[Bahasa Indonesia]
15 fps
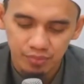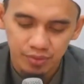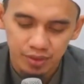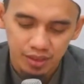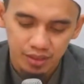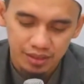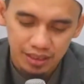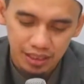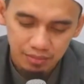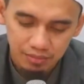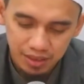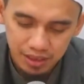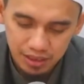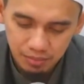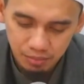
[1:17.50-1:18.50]
dalam
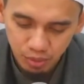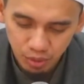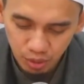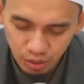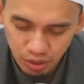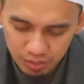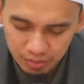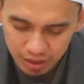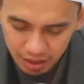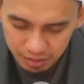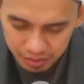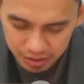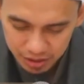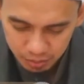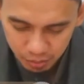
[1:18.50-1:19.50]
kitab Bulughul Maram
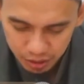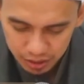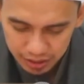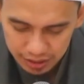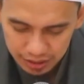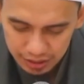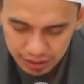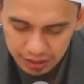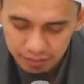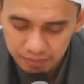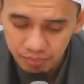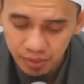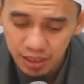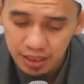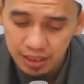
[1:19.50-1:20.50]
disebutkan
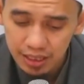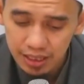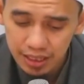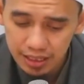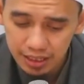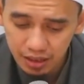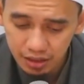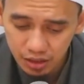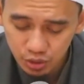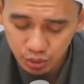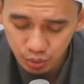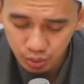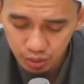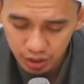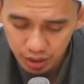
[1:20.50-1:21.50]
ini kana
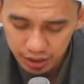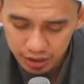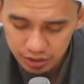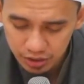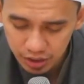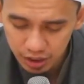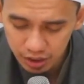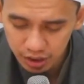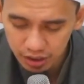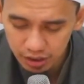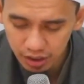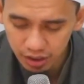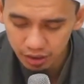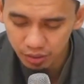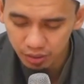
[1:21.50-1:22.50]
Rasulullah
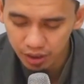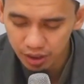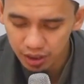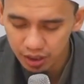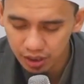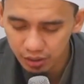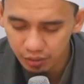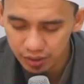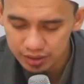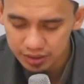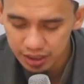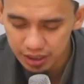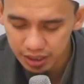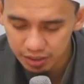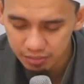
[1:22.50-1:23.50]
sallallahu alaihi
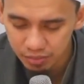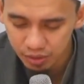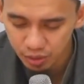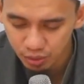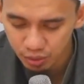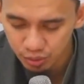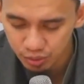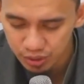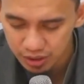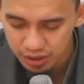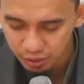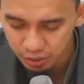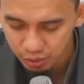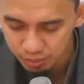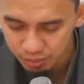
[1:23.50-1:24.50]
wasallam
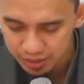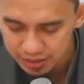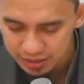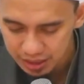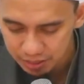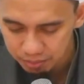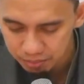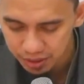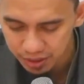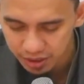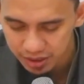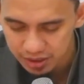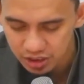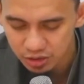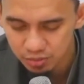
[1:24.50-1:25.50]
yutiru bisabbih
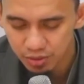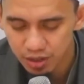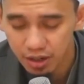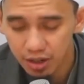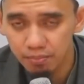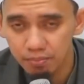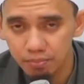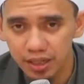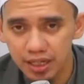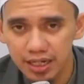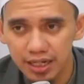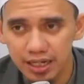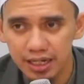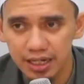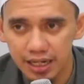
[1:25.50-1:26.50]
isma
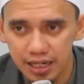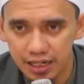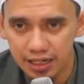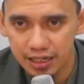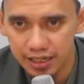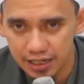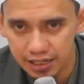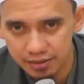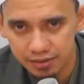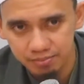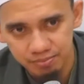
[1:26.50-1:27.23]
rabbikal a'la